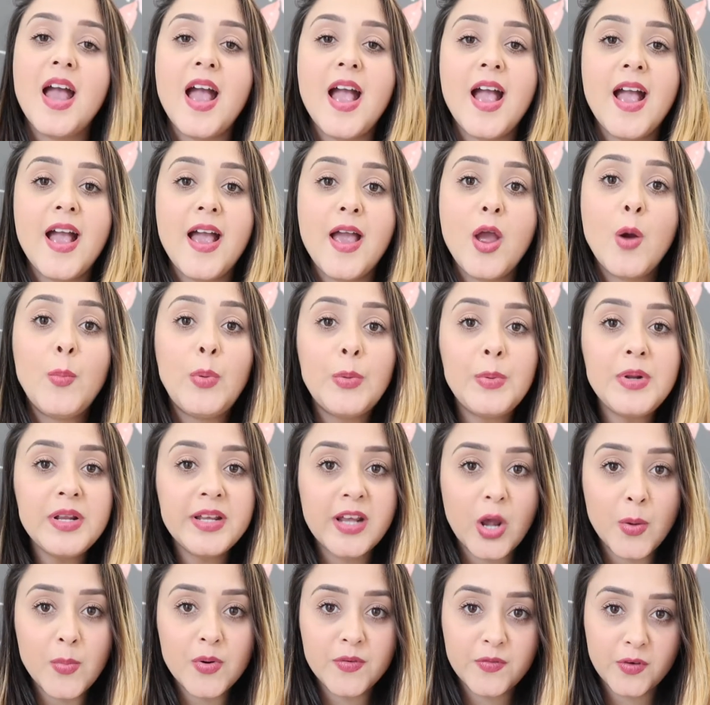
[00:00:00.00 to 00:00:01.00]
É, eu
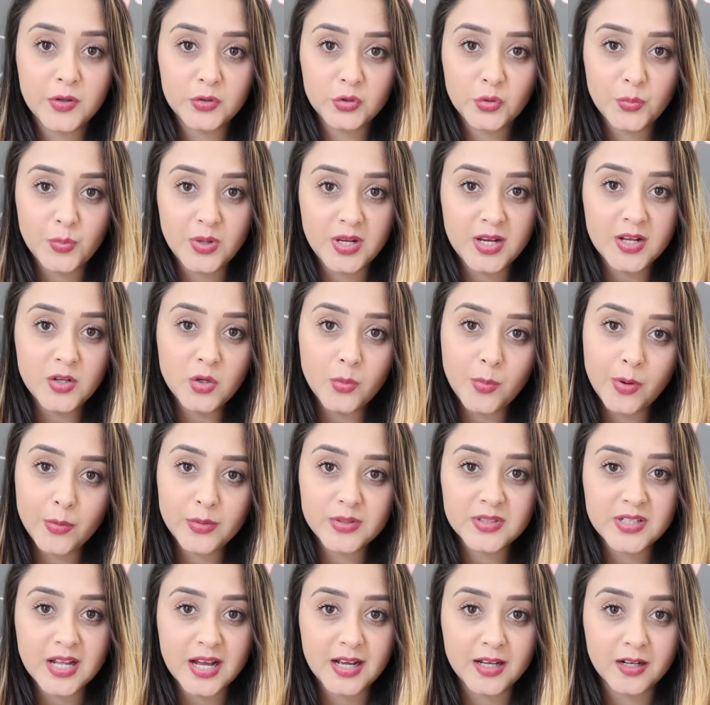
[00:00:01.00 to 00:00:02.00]
publiquei uma foto minha no meu
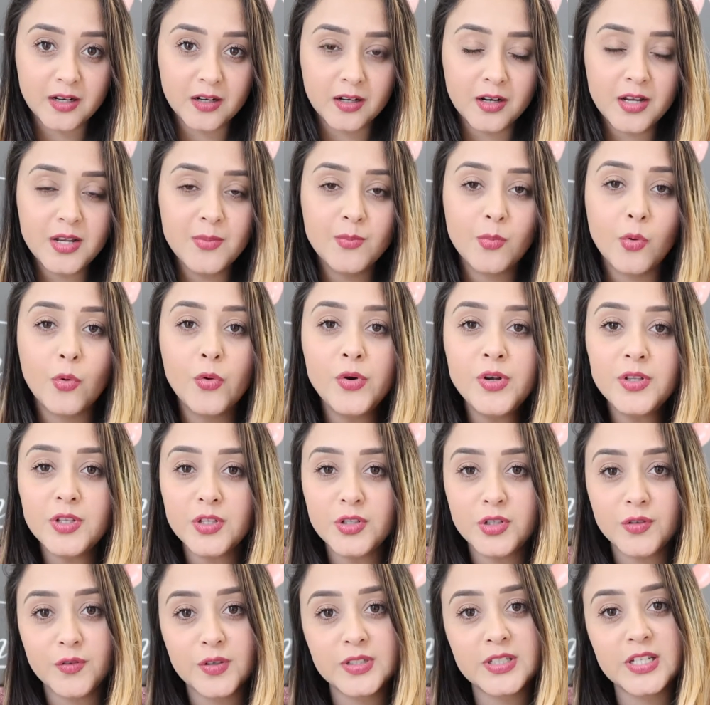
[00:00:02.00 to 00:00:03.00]
Instagram e
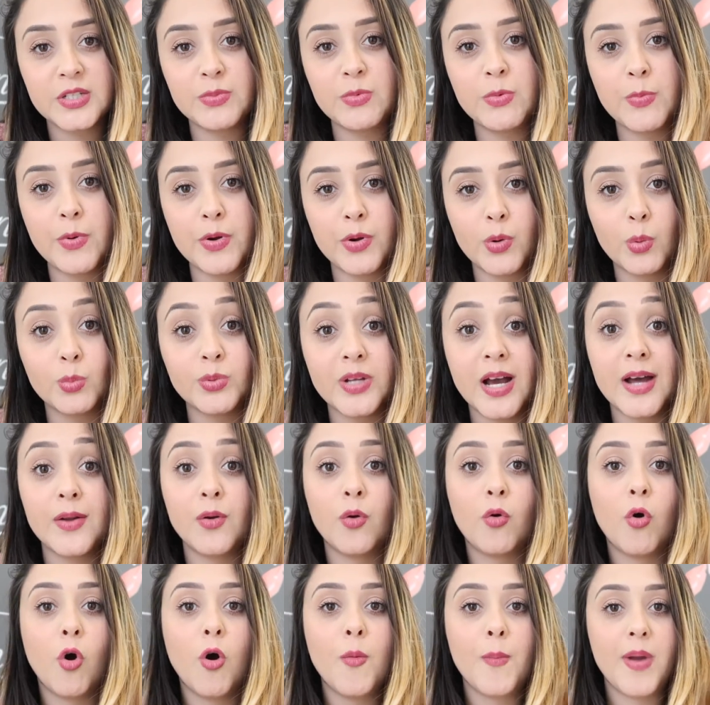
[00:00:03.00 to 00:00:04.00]
muitos de vocês me
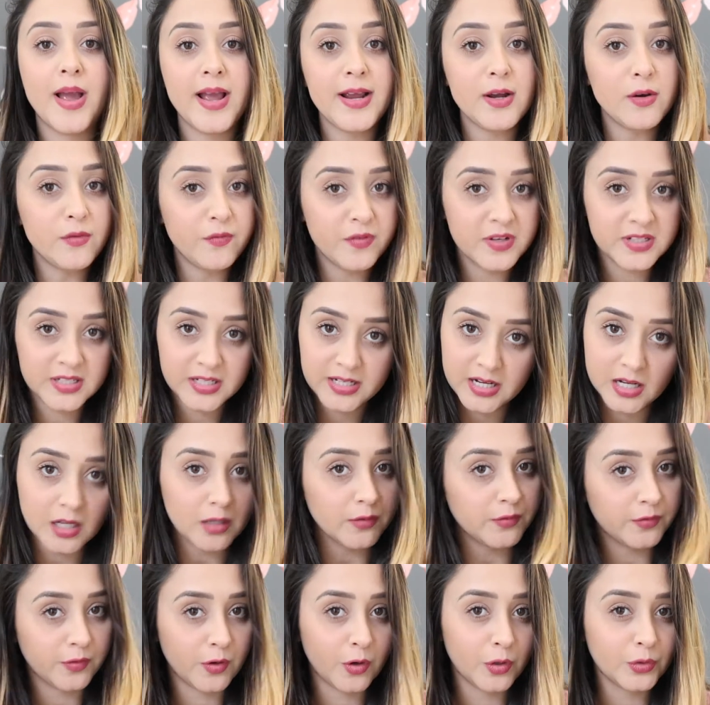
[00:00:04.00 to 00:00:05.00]
perguntaram como é que eu fiz
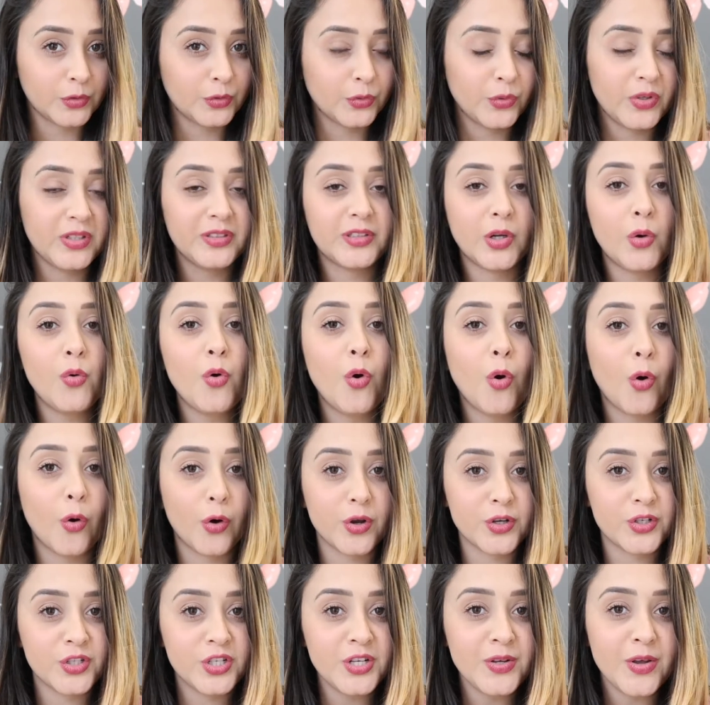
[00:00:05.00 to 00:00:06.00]
aquela foto. Então
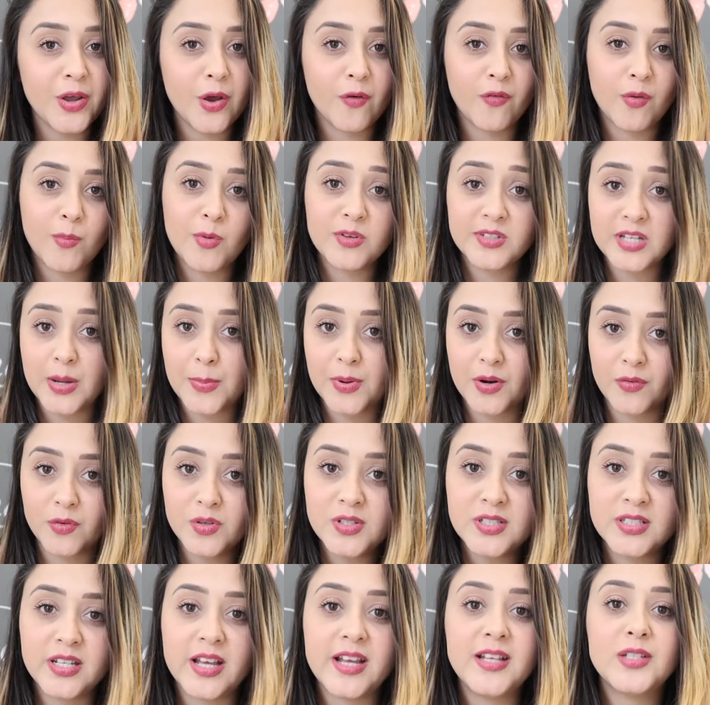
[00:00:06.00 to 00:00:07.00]
hoje eu vou mostrar pra
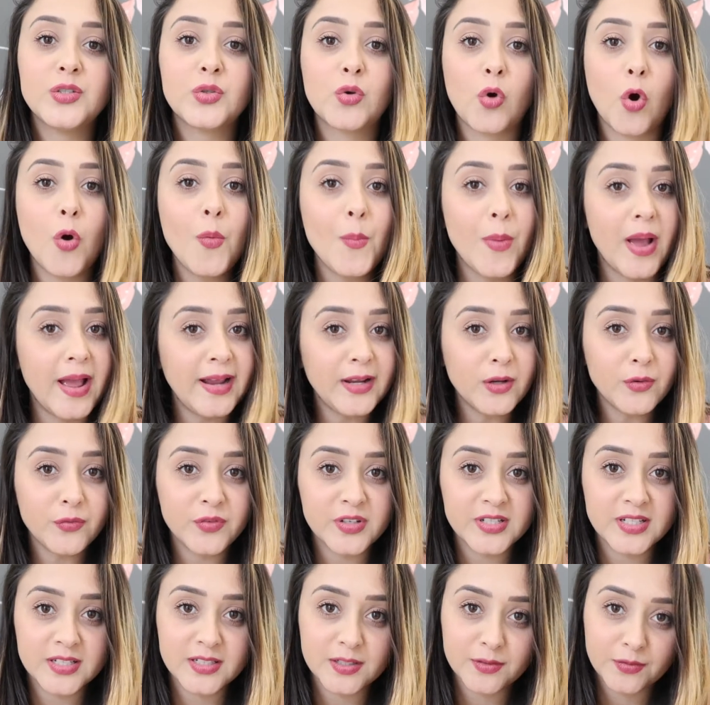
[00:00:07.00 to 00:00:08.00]
vocês como é que eu
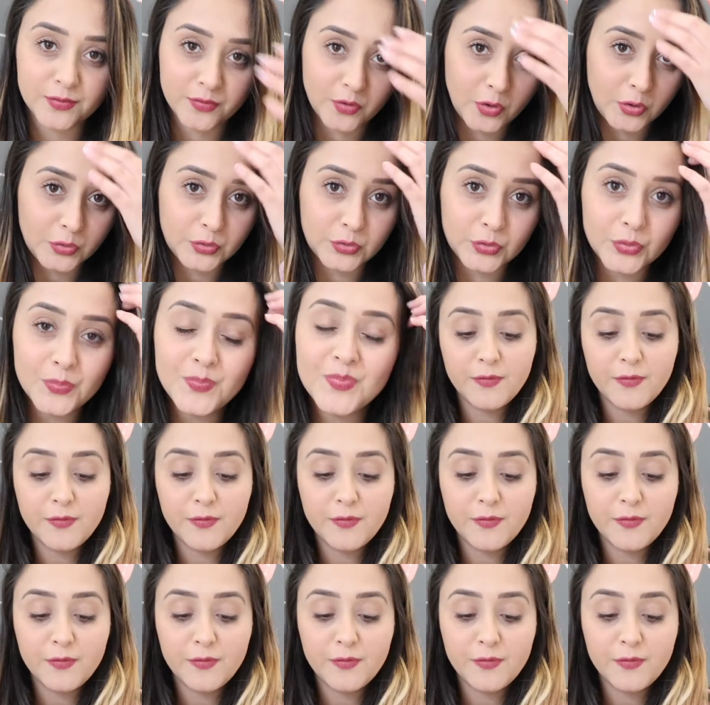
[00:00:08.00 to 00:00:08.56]
fiz essa foto.